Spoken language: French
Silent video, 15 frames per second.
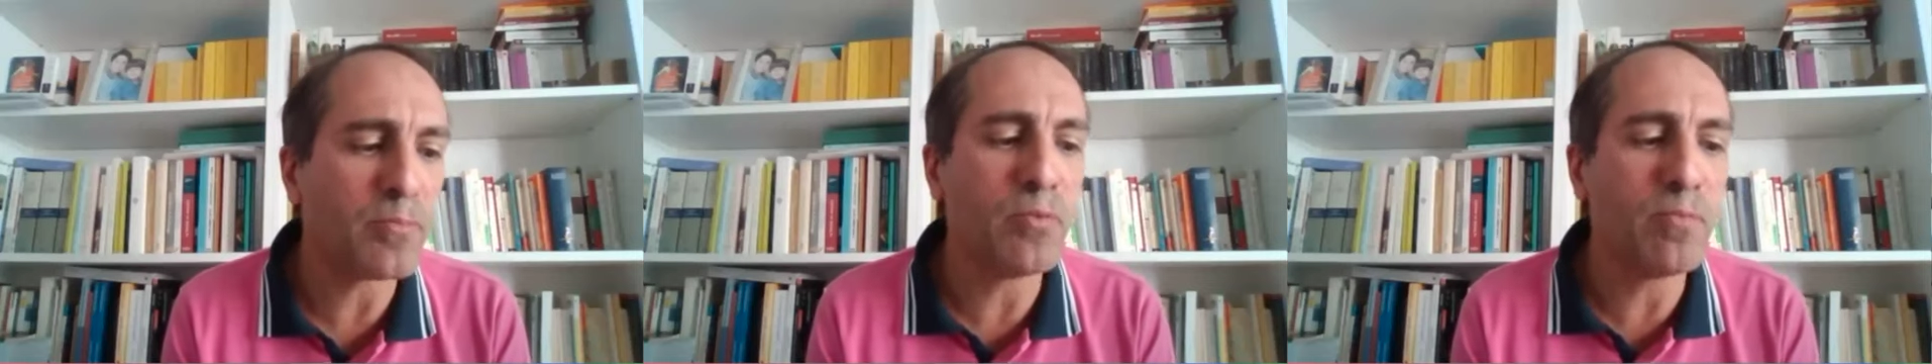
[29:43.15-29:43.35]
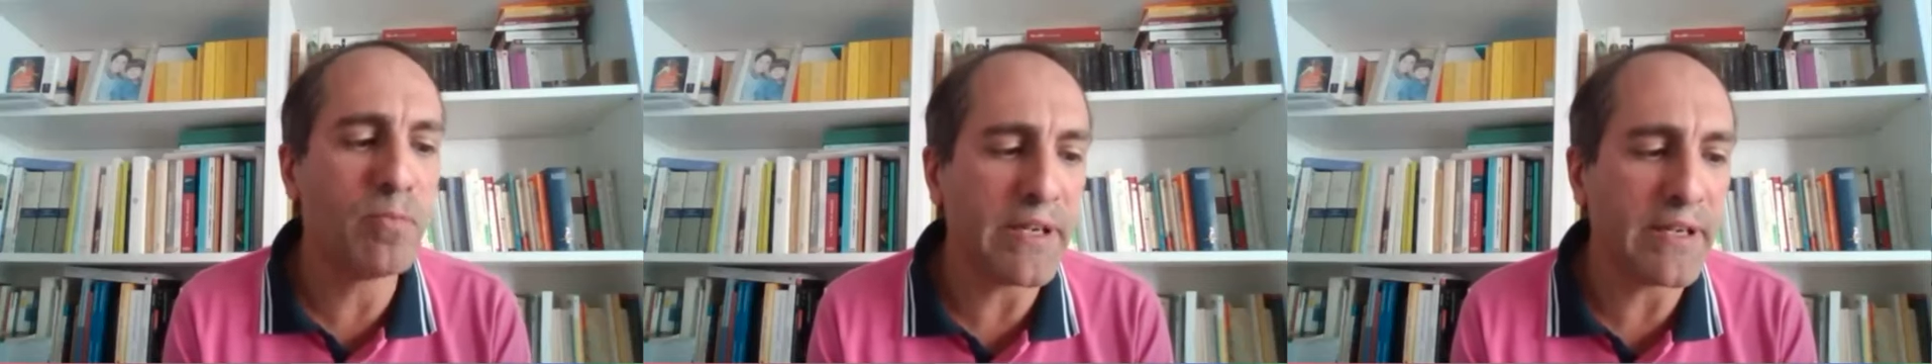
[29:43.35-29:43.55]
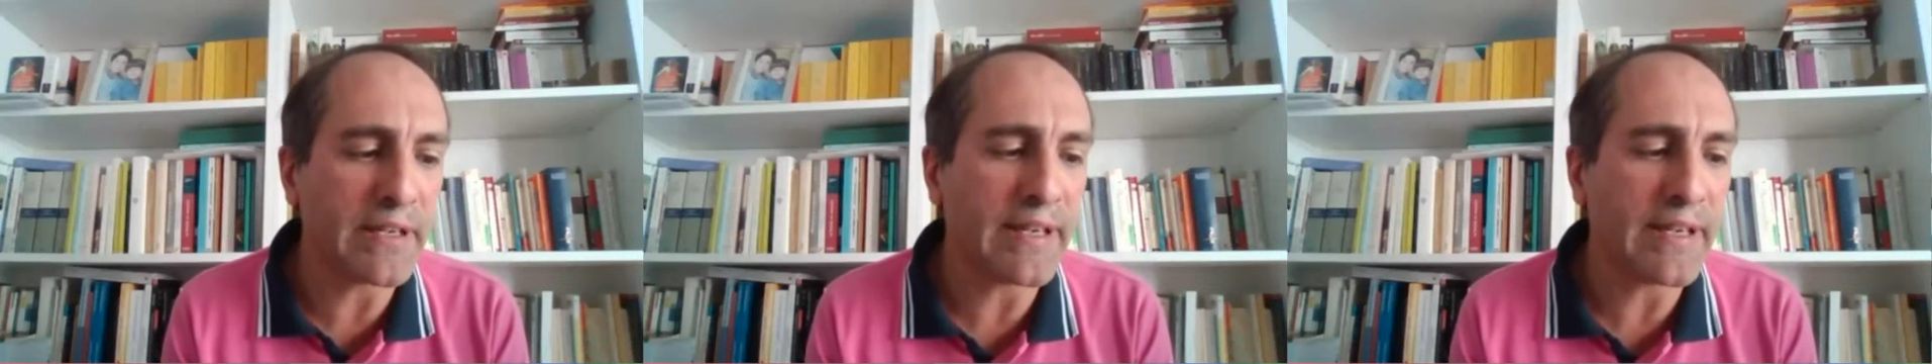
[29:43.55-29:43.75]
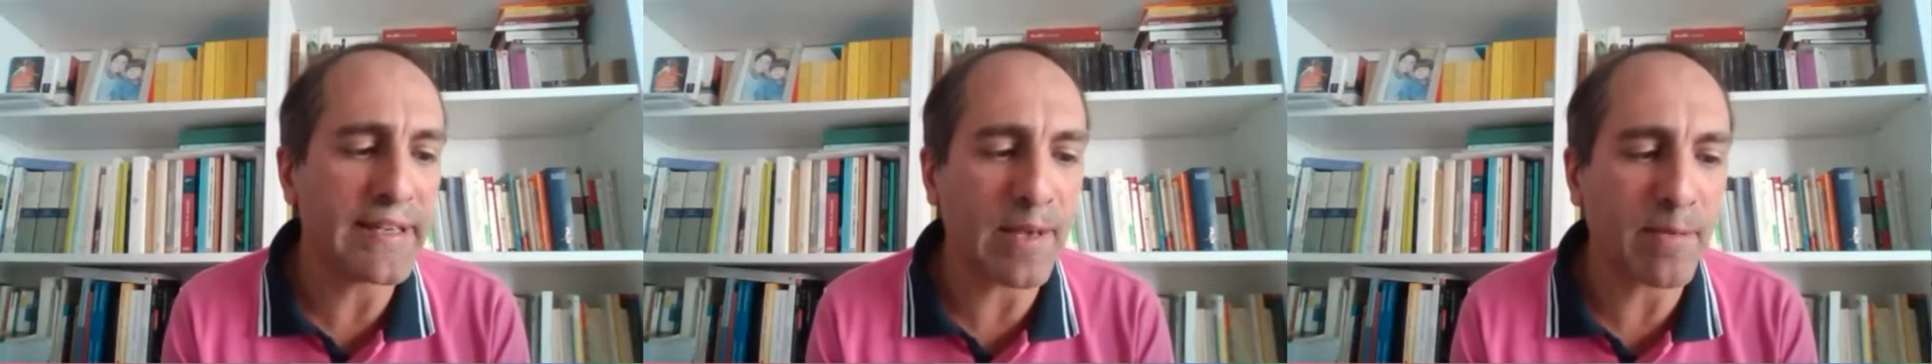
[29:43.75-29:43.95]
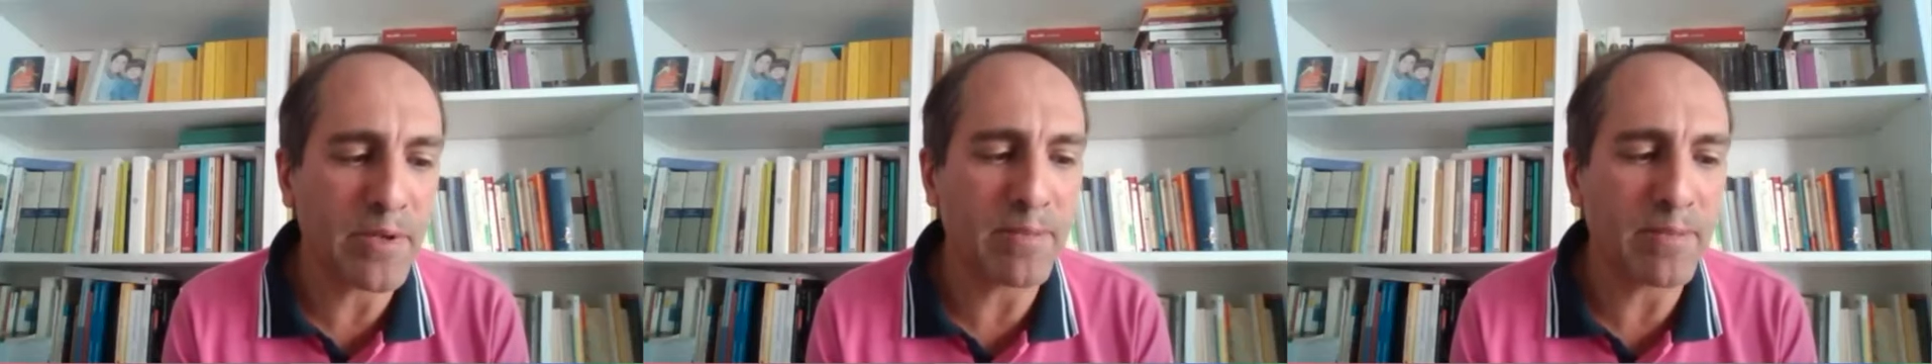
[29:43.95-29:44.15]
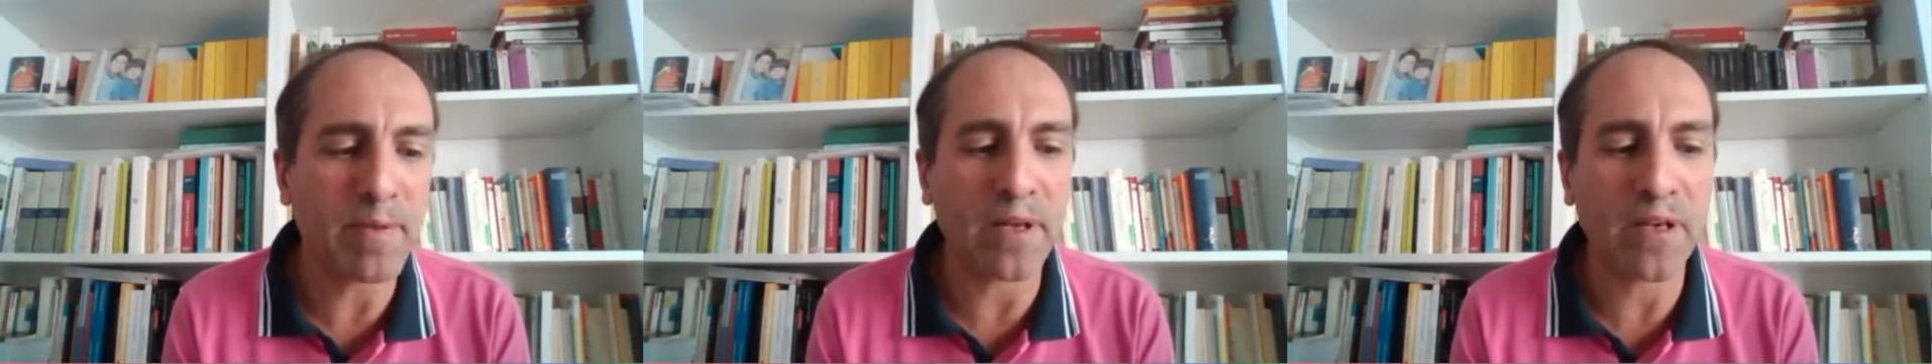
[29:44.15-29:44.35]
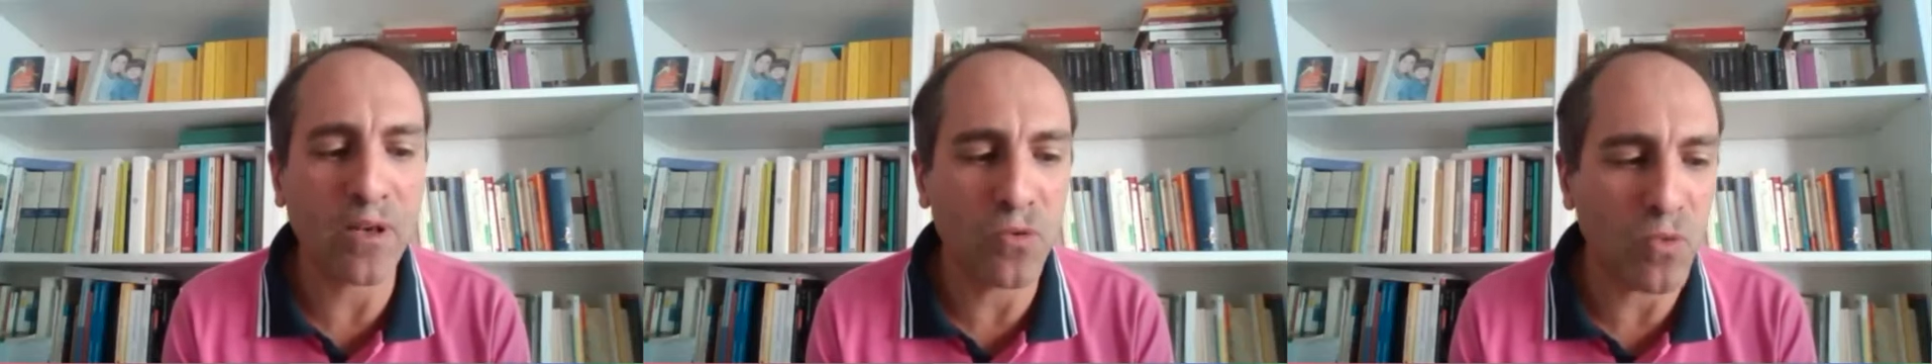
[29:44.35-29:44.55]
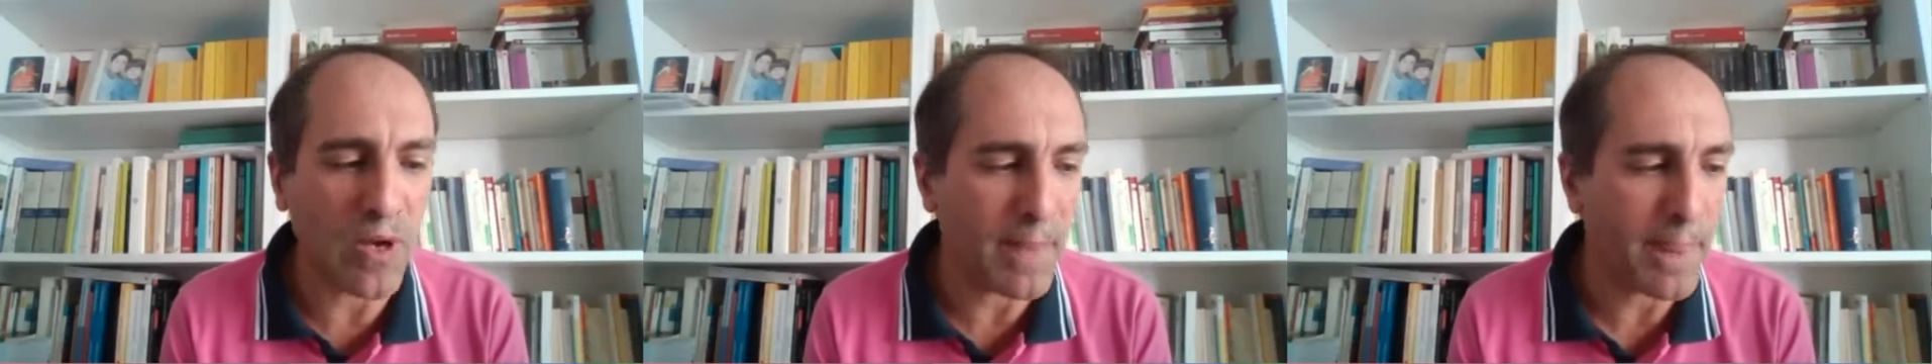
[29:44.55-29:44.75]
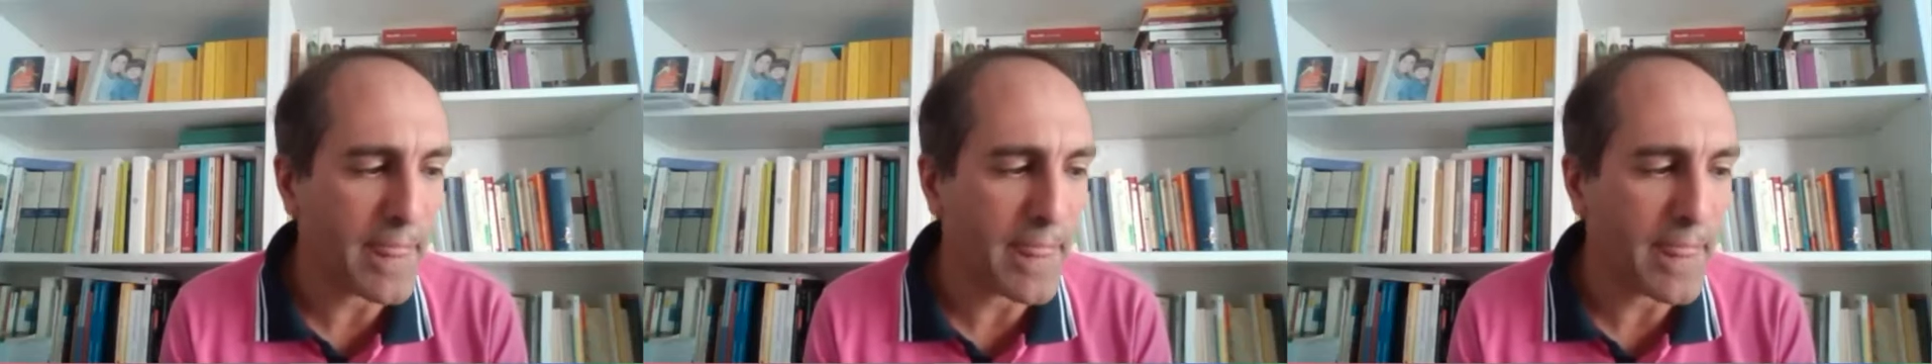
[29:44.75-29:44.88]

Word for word: public établi par la loi,